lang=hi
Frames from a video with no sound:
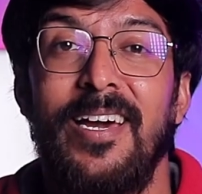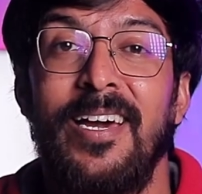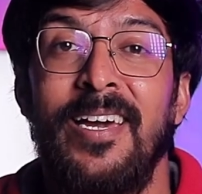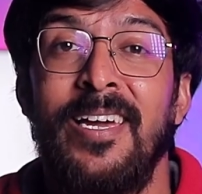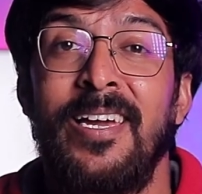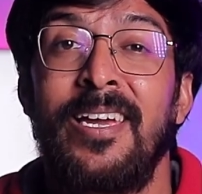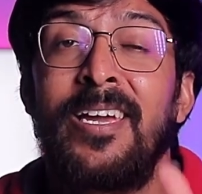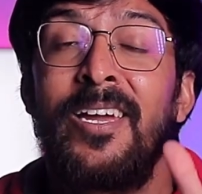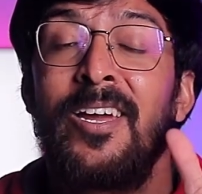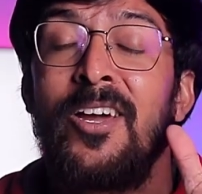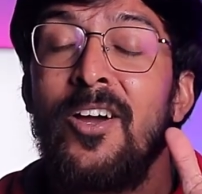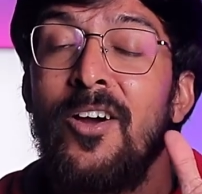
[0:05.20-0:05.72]
नए
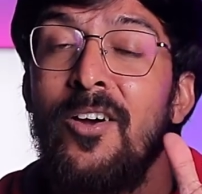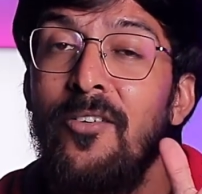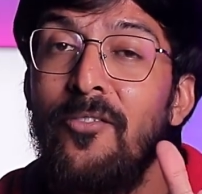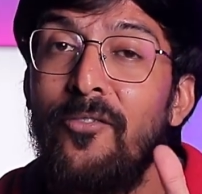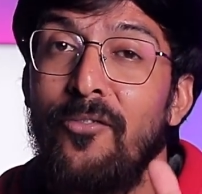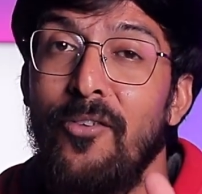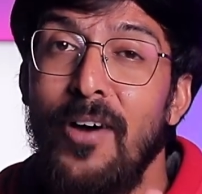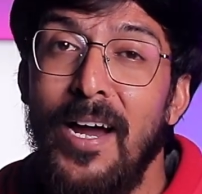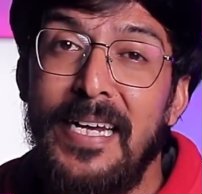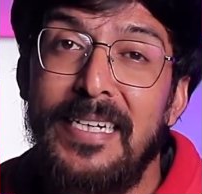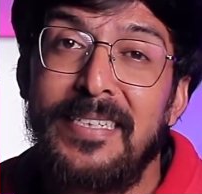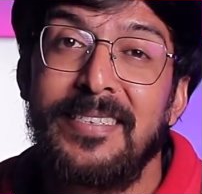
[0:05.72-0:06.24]

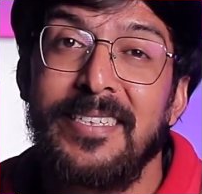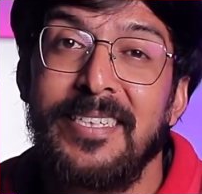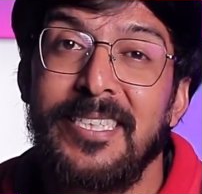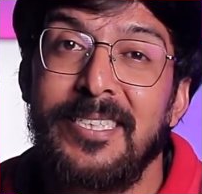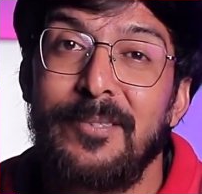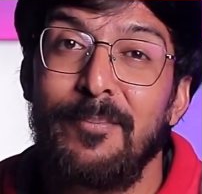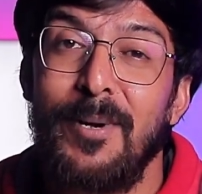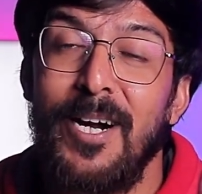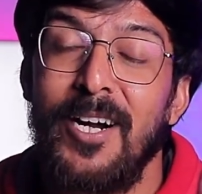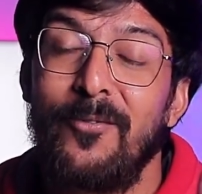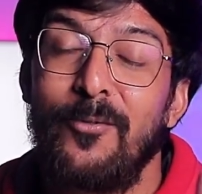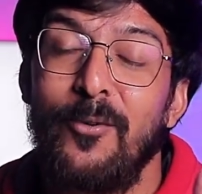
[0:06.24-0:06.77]
5G
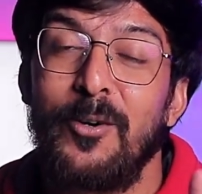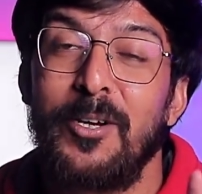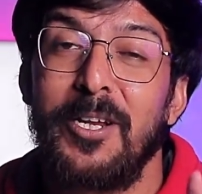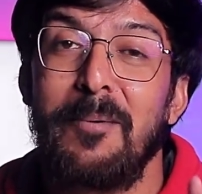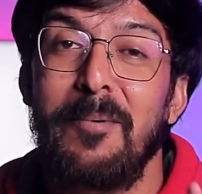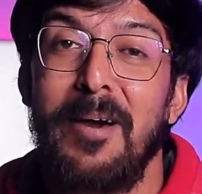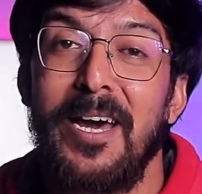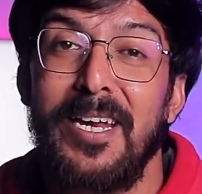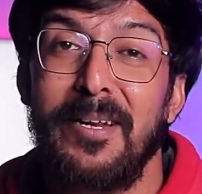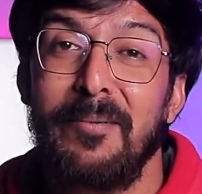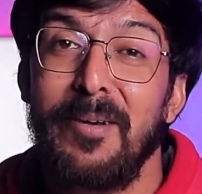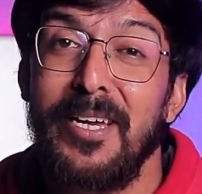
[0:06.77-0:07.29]
स्मार्टफोन के
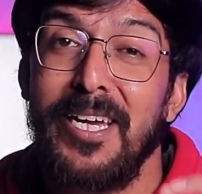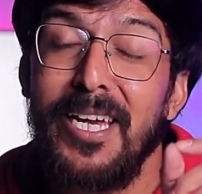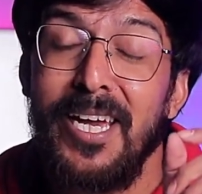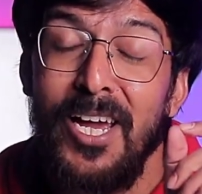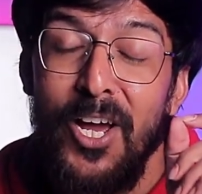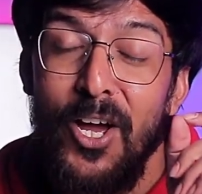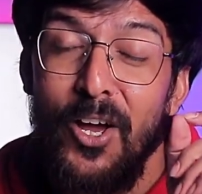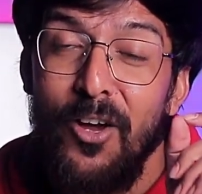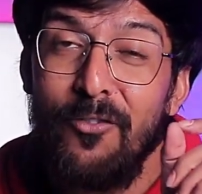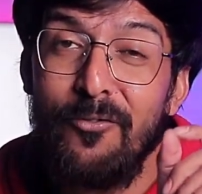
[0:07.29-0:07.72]
बारे में